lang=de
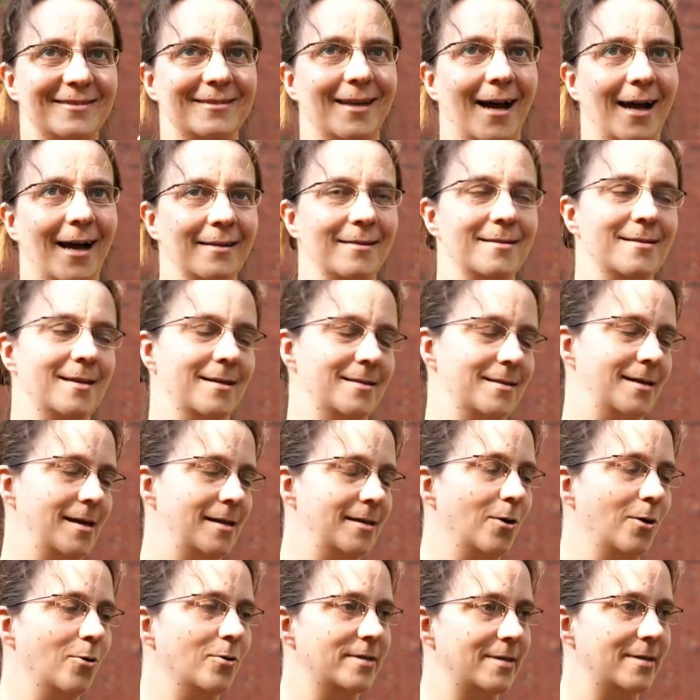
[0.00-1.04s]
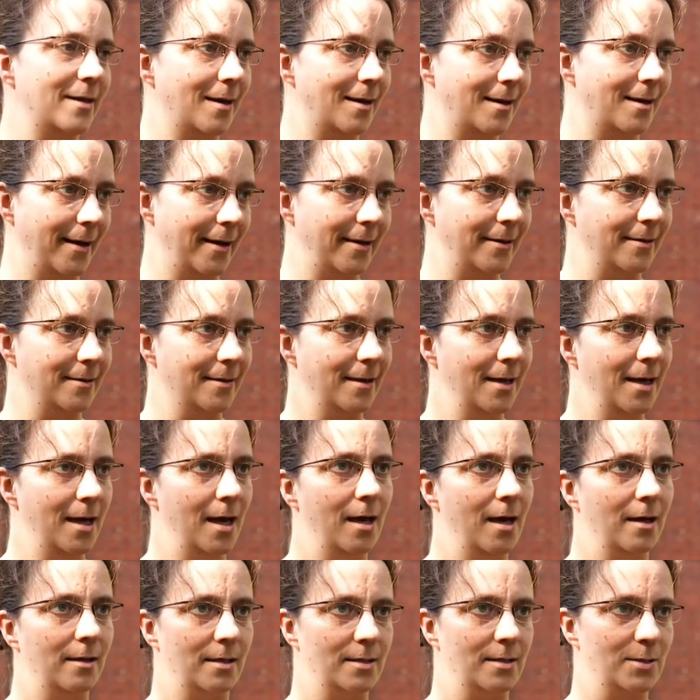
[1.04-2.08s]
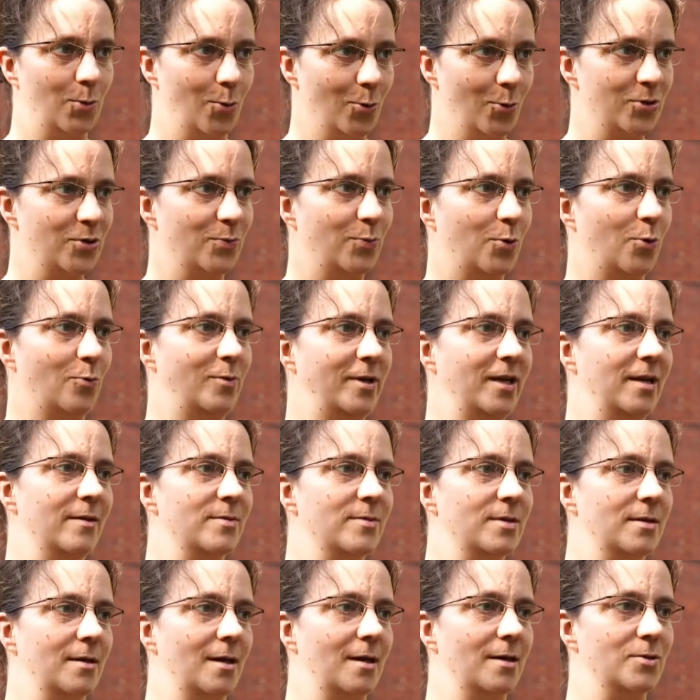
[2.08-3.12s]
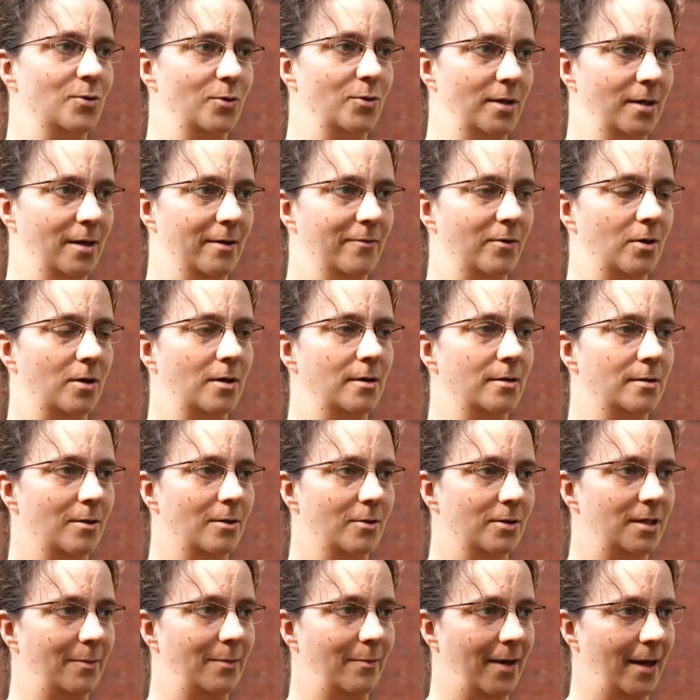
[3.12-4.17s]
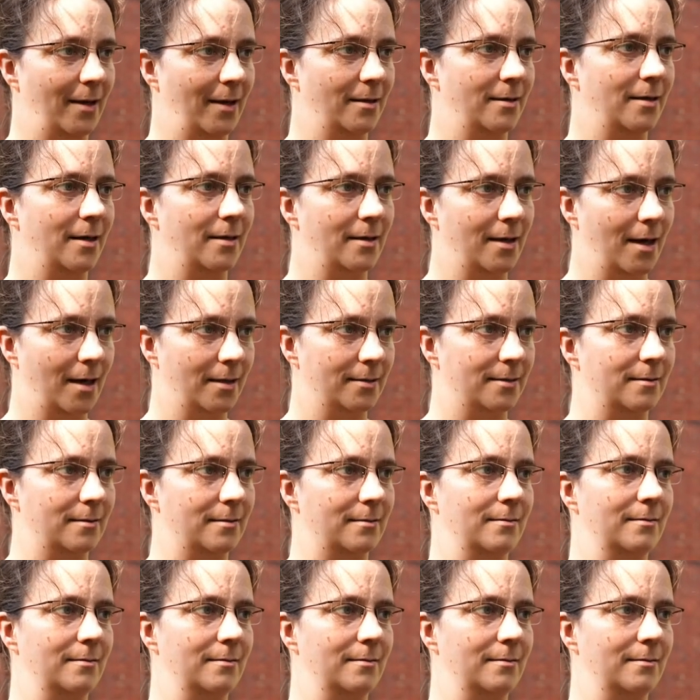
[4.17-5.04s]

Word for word: Datensatz halt auch sehr klein. Das große Problem sind also hier wirklich auch die Menge der Daten.